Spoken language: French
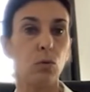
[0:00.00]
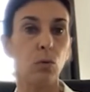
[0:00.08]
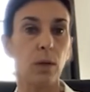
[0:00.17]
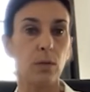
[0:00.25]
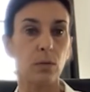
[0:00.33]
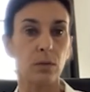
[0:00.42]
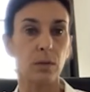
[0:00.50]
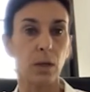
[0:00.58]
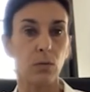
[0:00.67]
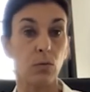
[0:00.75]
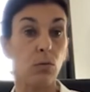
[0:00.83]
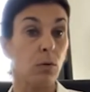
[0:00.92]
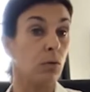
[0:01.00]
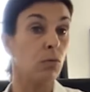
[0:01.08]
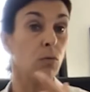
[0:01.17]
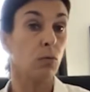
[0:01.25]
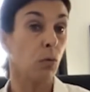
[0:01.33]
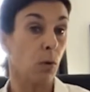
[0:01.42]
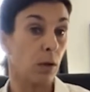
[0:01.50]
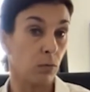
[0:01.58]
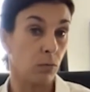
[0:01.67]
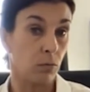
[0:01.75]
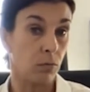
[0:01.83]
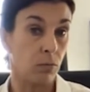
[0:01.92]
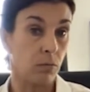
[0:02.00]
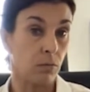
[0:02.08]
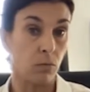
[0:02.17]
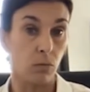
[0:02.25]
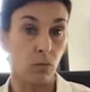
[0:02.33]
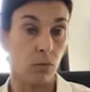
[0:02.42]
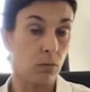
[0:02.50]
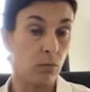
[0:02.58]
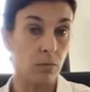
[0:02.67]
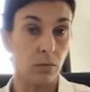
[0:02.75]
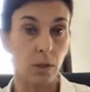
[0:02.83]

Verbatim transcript: droit social de l'Union et tout le droit de, de l'Union,